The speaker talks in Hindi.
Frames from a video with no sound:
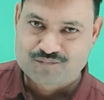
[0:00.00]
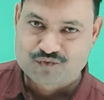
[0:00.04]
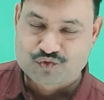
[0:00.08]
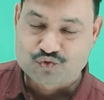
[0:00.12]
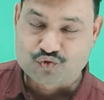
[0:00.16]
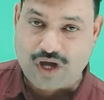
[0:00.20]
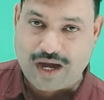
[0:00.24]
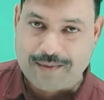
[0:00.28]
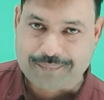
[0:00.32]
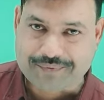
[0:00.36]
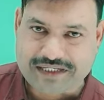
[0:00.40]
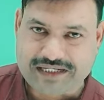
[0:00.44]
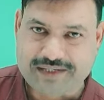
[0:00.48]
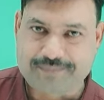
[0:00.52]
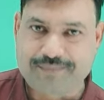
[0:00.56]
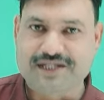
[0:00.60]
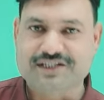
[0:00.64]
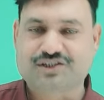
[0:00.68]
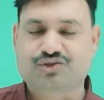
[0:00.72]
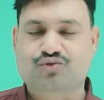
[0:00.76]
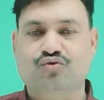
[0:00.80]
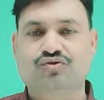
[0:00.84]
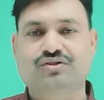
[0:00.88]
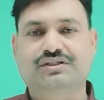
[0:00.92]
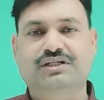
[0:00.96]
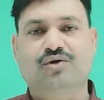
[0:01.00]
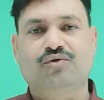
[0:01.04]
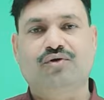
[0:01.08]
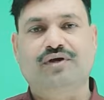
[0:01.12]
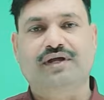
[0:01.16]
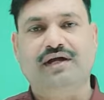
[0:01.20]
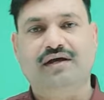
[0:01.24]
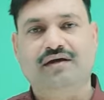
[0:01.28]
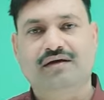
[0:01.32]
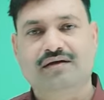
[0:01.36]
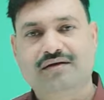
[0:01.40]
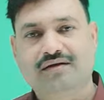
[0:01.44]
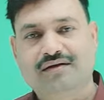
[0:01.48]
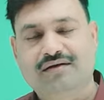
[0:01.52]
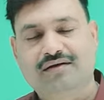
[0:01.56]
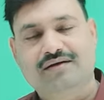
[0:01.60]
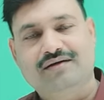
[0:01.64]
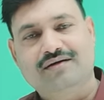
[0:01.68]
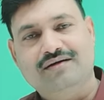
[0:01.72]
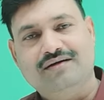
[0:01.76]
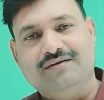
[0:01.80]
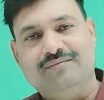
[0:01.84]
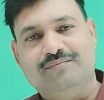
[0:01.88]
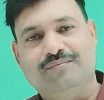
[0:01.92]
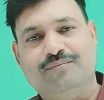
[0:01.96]
तो आपके लिए बेस्ट कौन सा हो गया
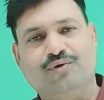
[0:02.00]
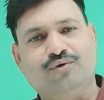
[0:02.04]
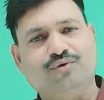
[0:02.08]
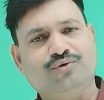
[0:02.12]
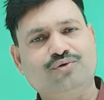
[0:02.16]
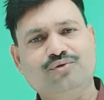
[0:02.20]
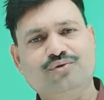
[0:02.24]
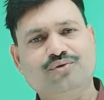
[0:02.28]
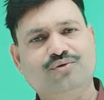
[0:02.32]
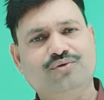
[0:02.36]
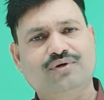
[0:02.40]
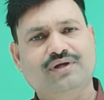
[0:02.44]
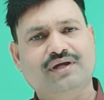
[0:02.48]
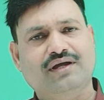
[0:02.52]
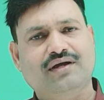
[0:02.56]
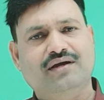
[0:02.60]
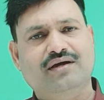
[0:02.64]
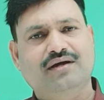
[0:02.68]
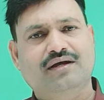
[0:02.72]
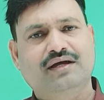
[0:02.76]
ब्रोटोन हो गया